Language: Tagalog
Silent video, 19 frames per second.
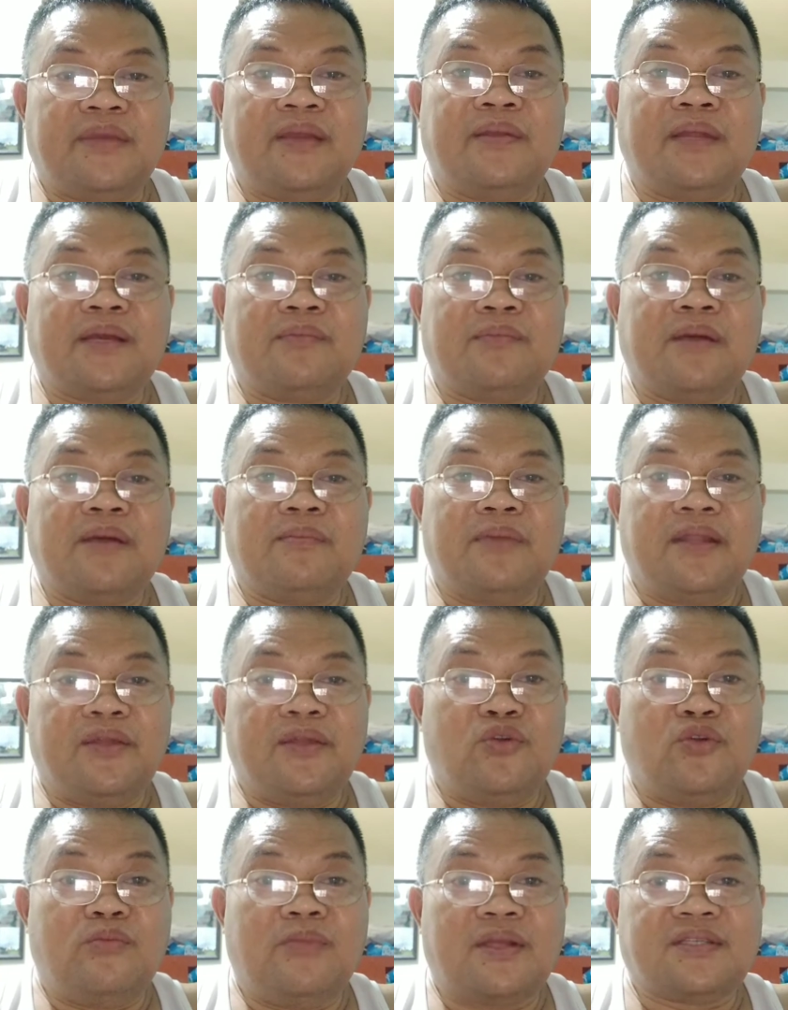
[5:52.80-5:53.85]
May
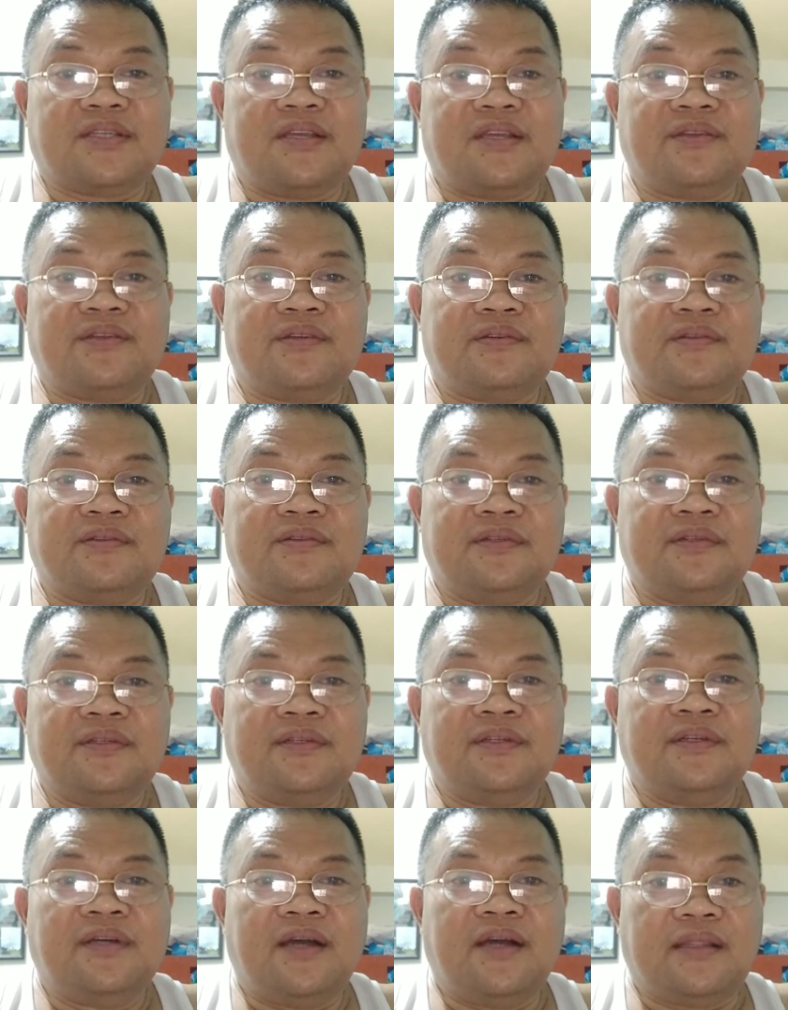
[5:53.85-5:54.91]
nagmamaniobra sa inyo.
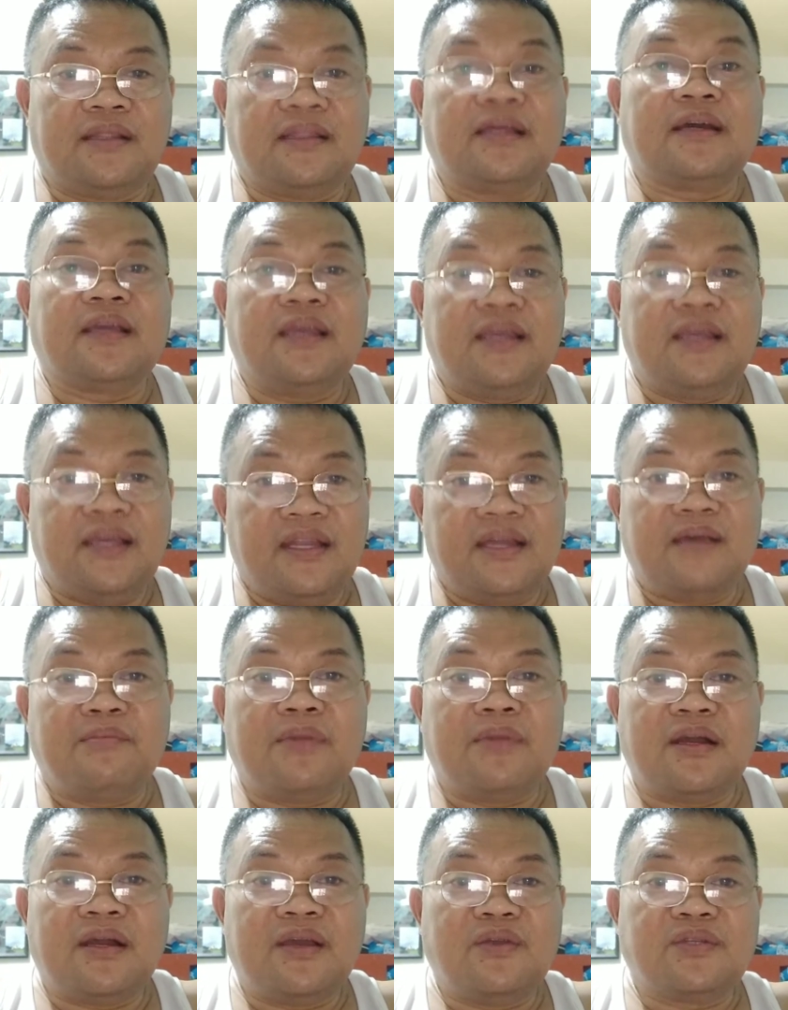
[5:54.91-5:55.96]
At
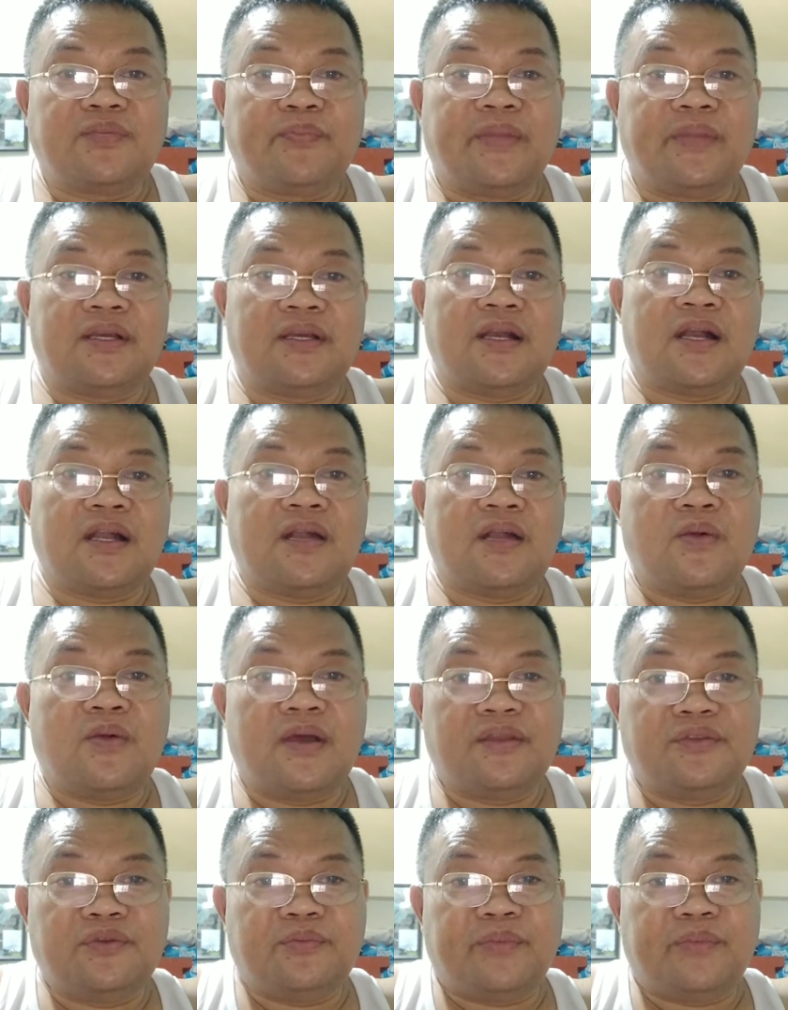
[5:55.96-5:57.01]
nakikinabang kayo sa
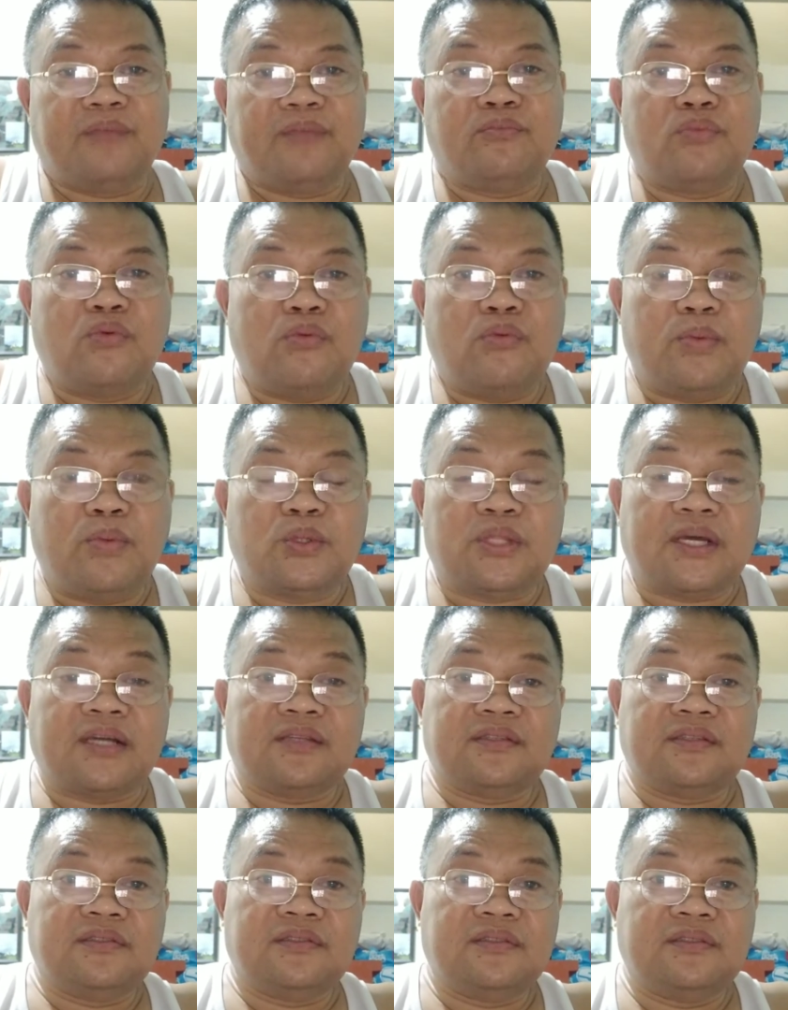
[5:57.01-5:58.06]
pinagagawa nyo, pinagpuputak
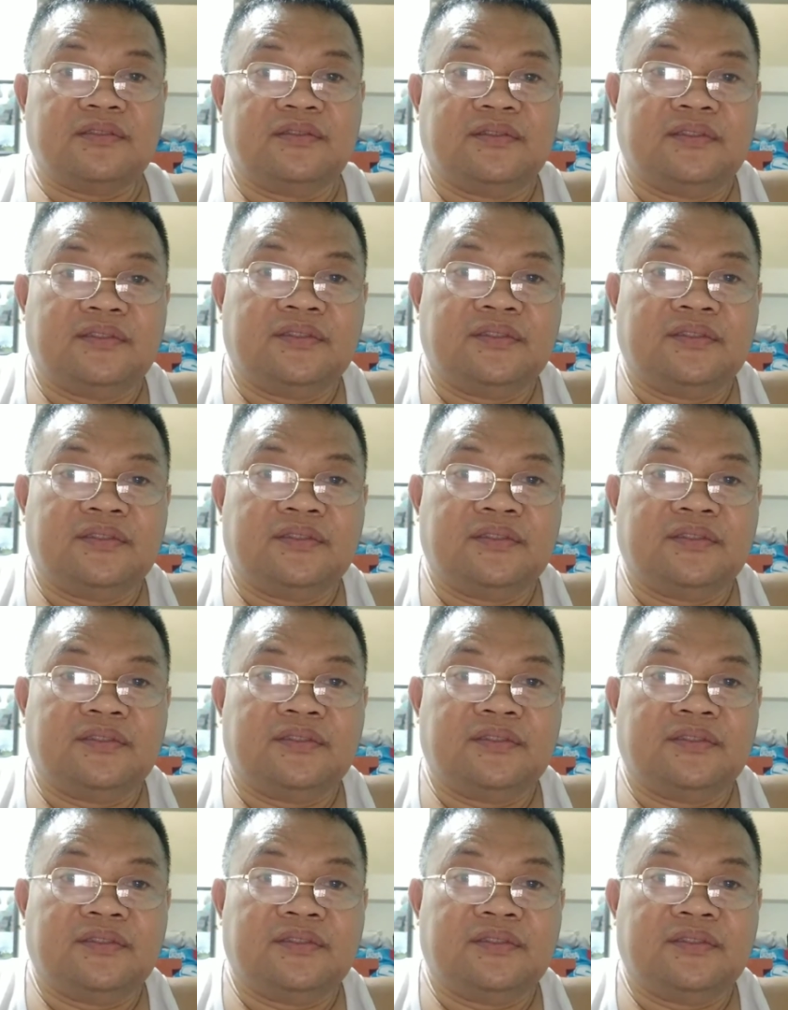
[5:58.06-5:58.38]
nyo